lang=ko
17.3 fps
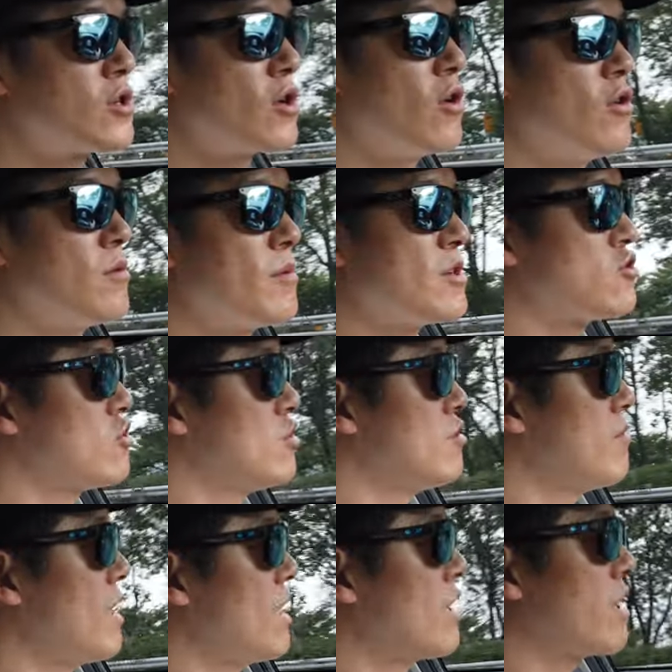처음에
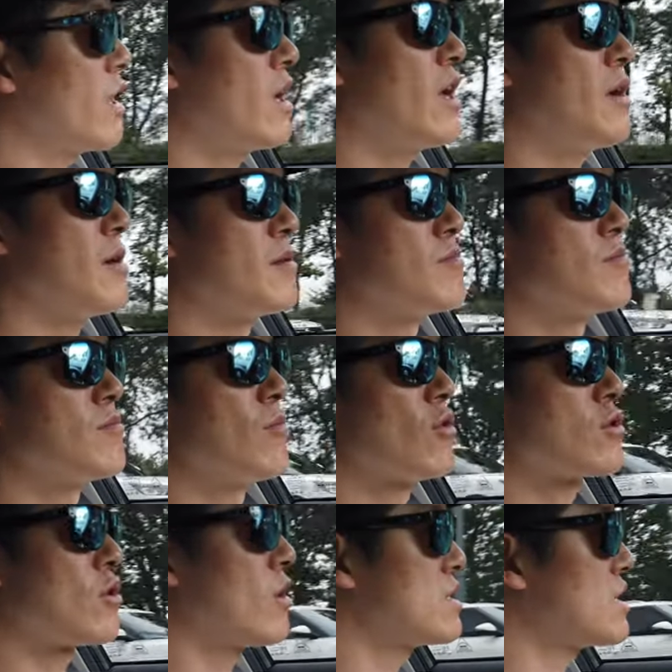출발에
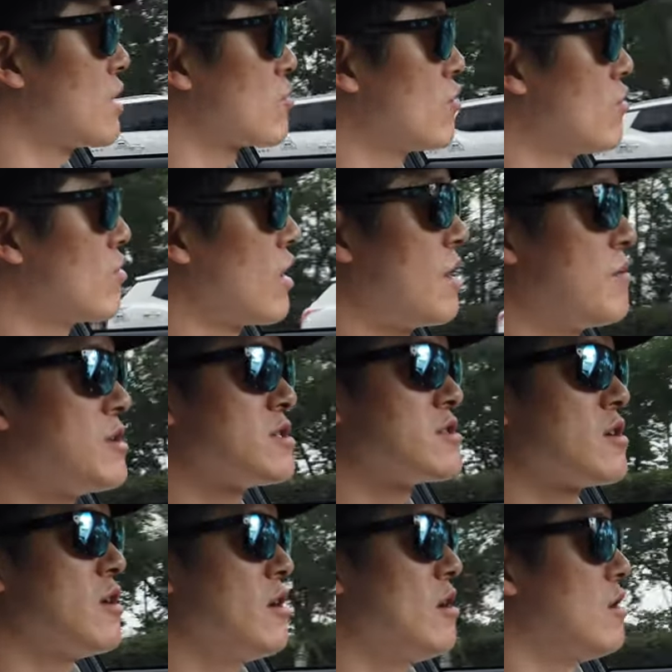모터가 작동을
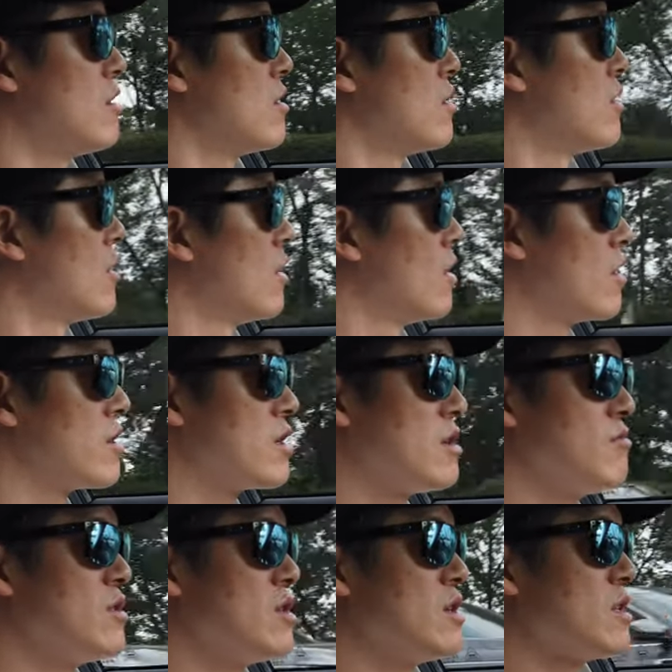하면서
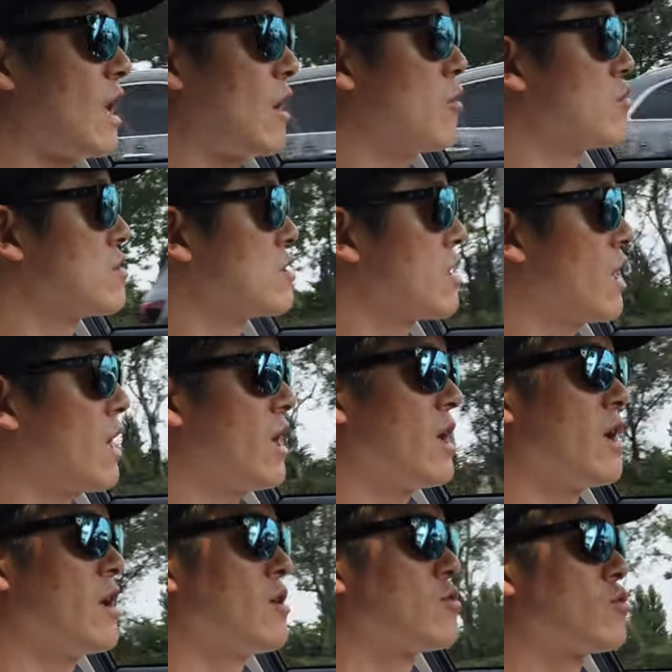힘이
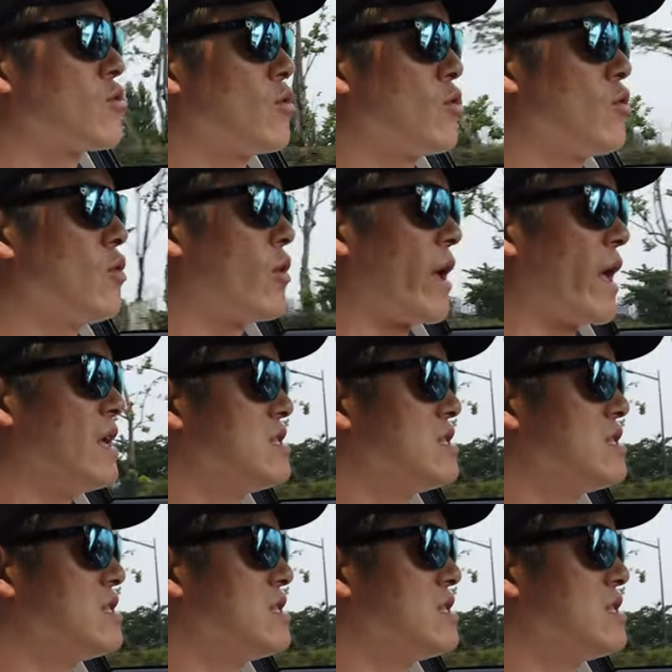나오는데 또